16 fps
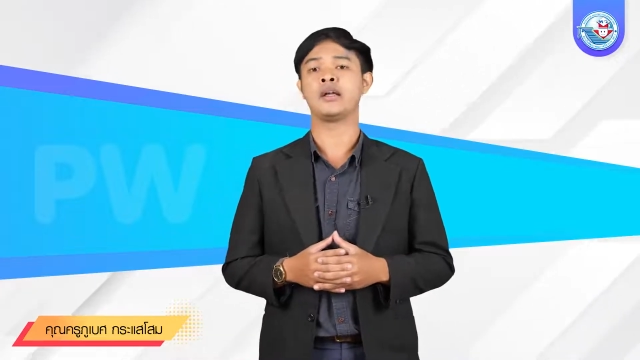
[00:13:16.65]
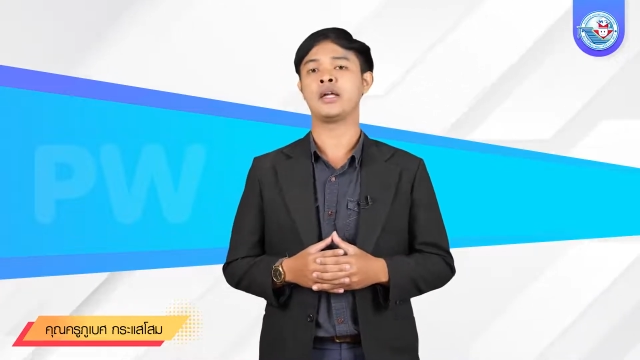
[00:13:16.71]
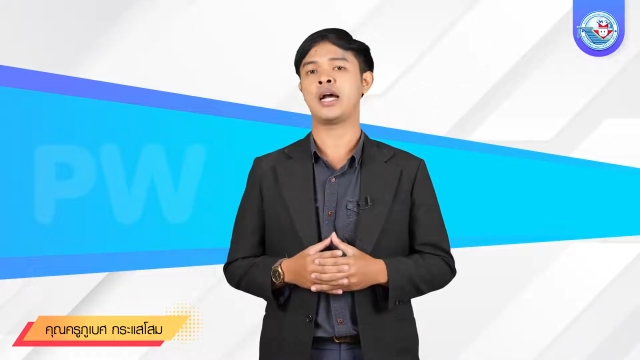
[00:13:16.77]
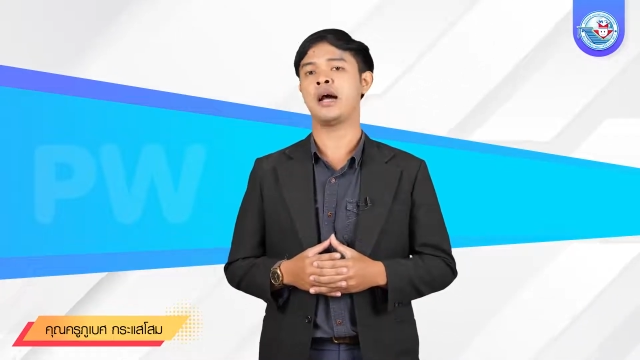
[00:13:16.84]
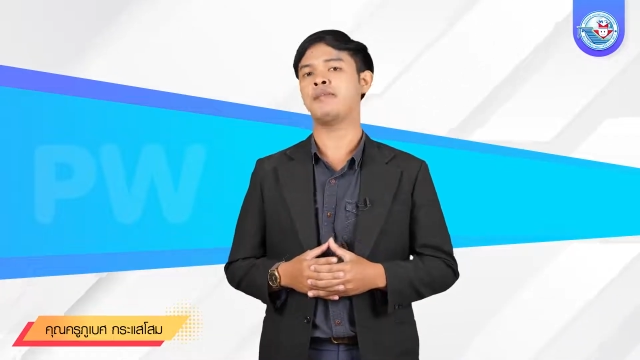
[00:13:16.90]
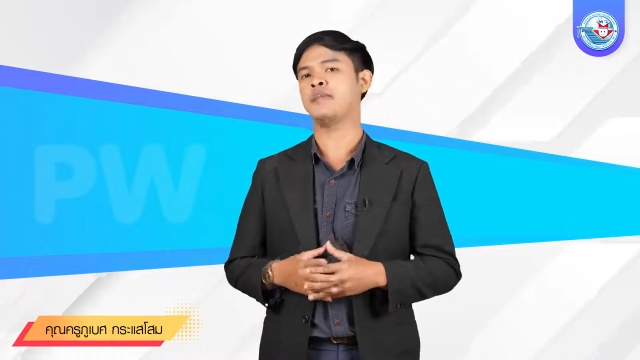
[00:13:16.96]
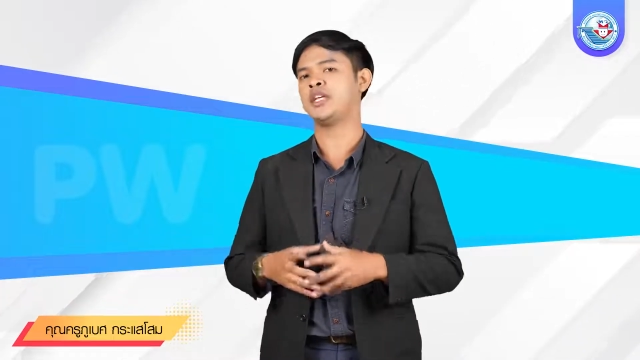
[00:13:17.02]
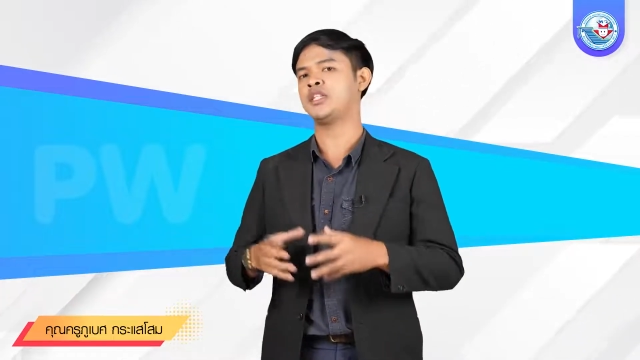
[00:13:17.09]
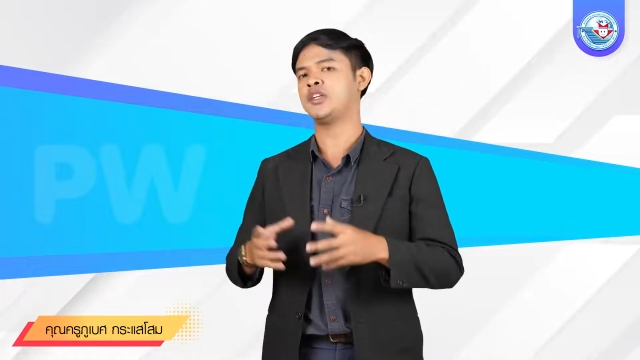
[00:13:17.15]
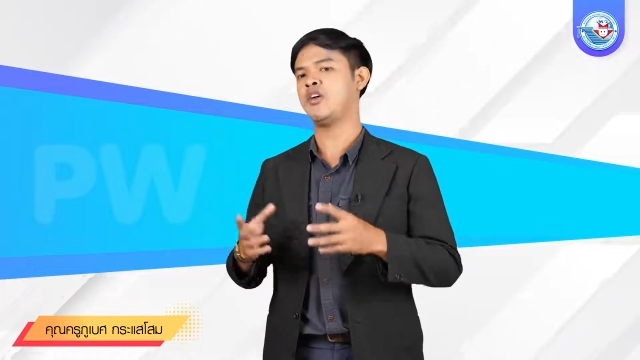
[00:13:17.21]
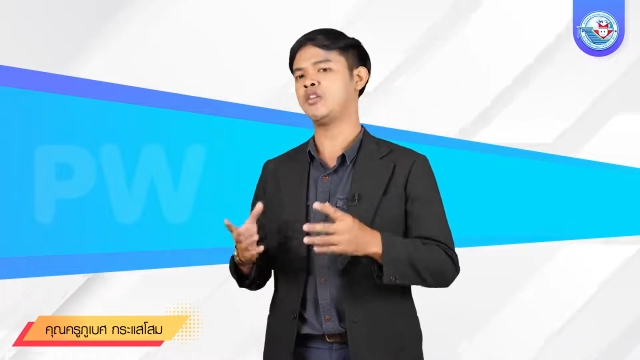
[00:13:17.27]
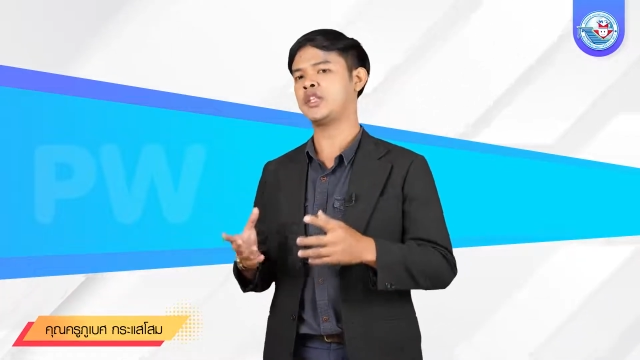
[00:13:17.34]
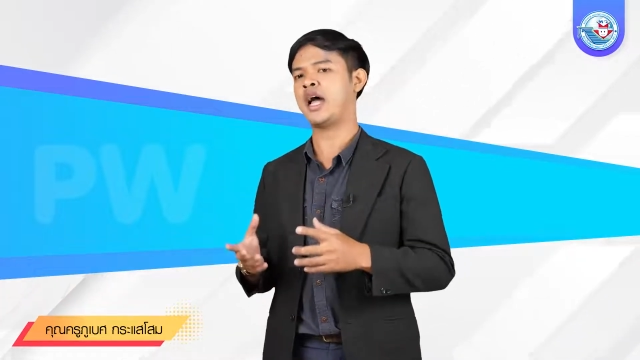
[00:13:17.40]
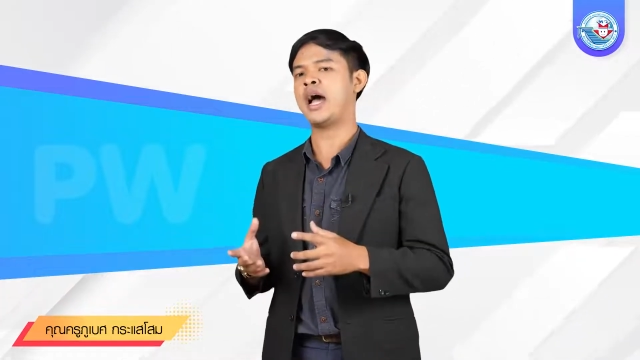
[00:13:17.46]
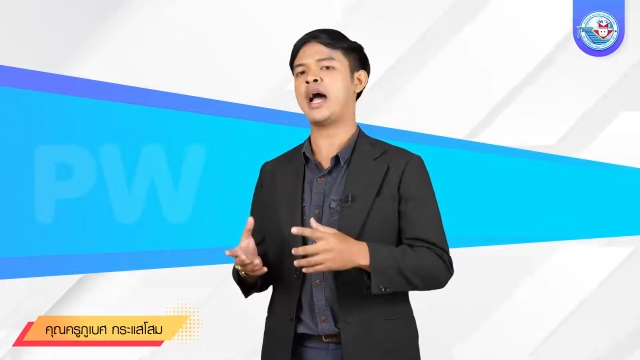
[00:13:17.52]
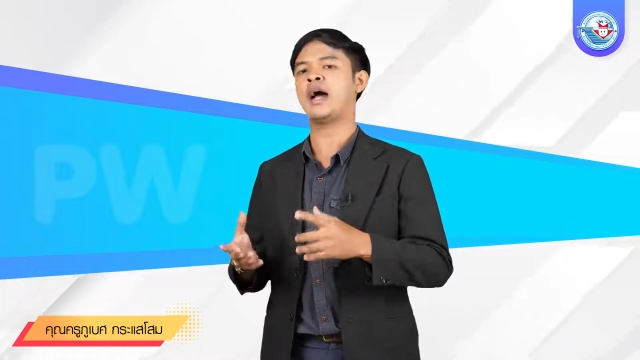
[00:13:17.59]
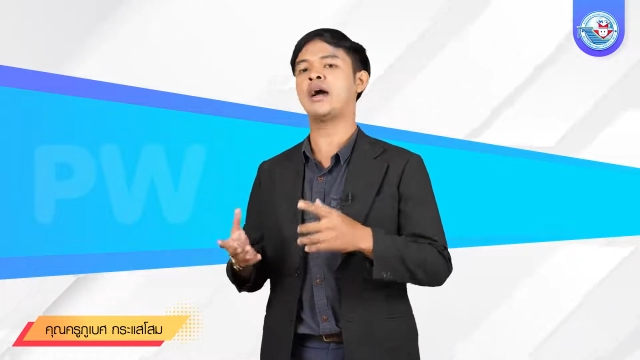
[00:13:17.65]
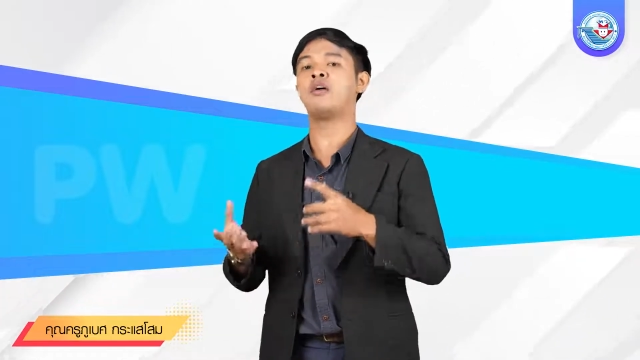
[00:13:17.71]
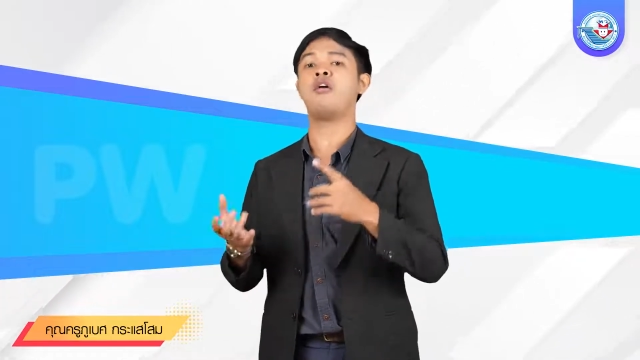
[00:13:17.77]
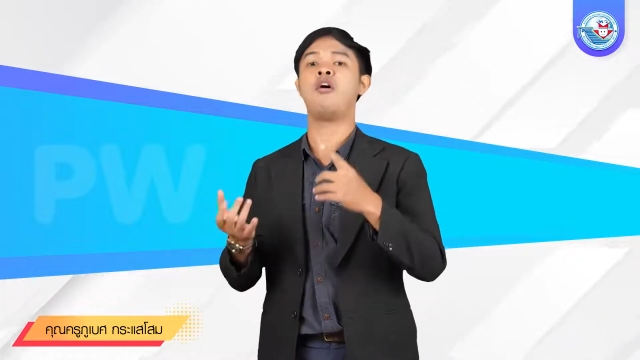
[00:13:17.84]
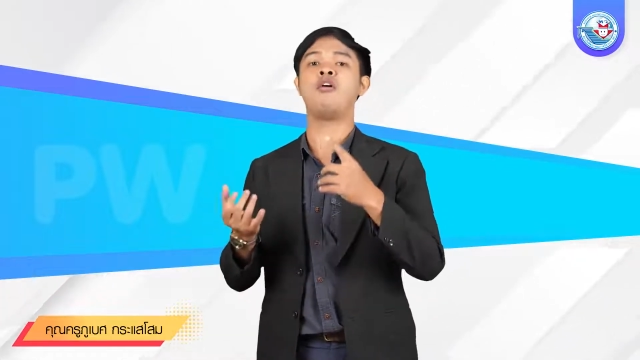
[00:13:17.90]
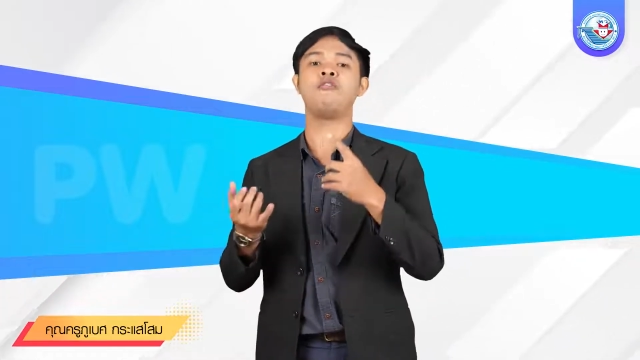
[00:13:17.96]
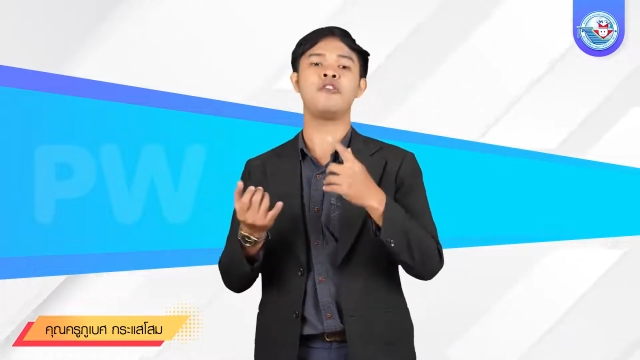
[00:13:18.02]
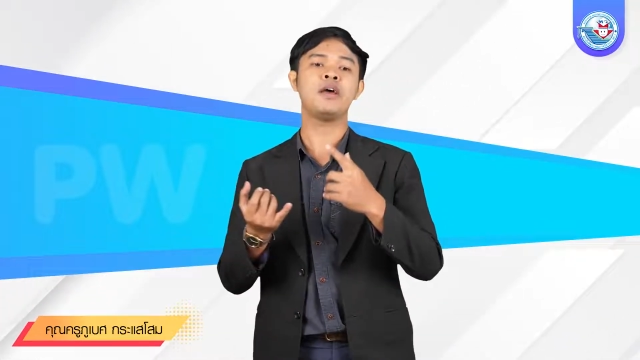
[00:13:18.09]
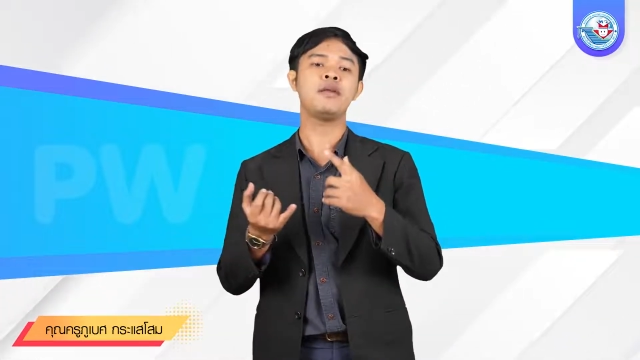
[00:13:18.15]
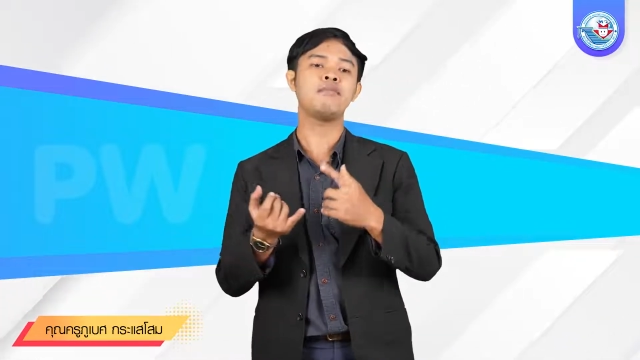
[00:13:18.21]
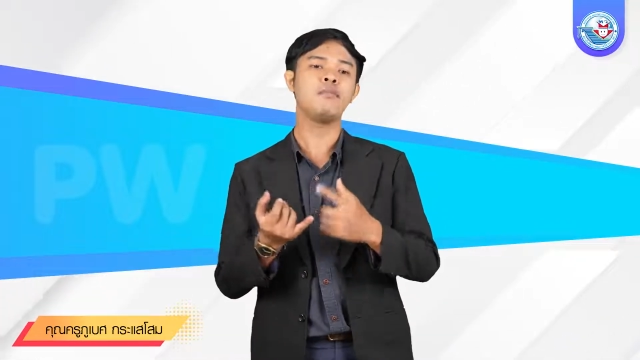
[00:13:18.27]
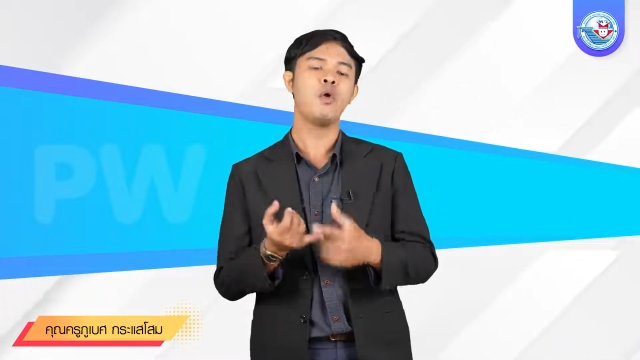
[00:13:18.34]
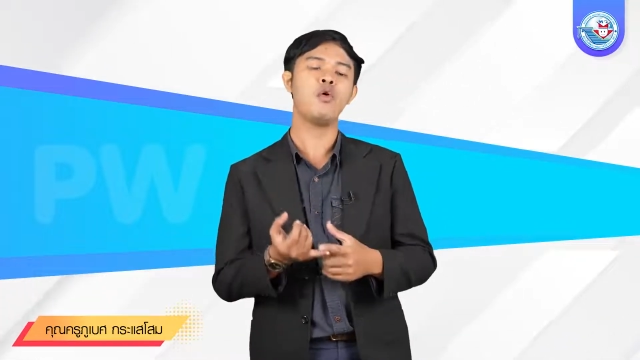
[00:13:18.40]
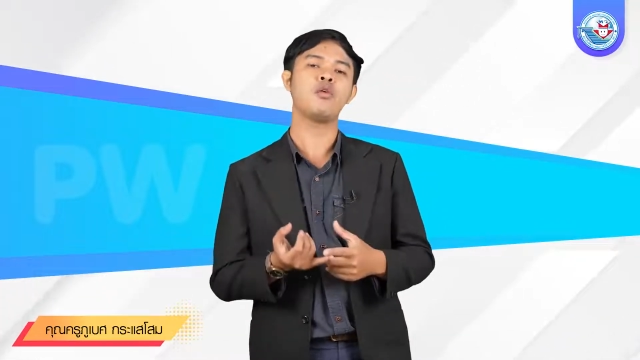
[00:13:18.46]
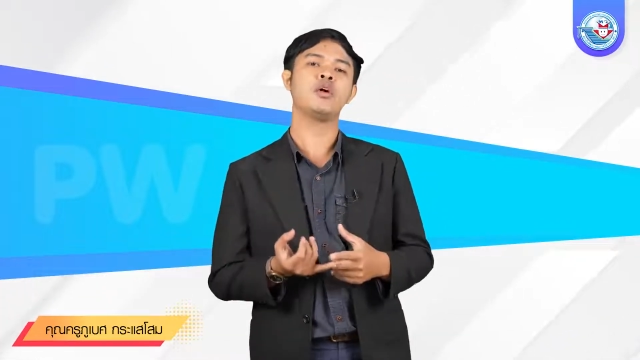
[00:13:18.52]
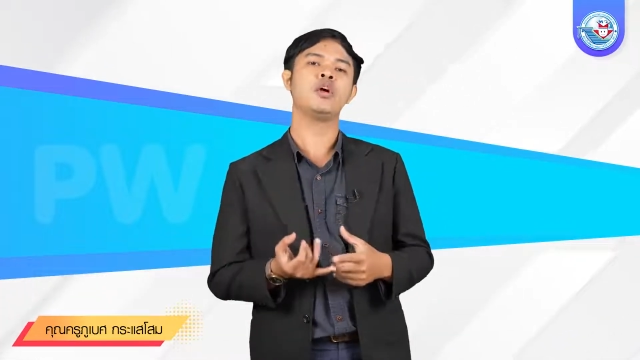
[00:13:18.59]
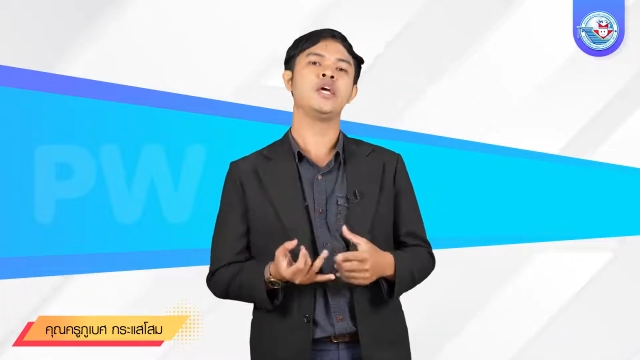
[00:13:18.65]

ๆ นะครับ ในช่องทางของ Facebook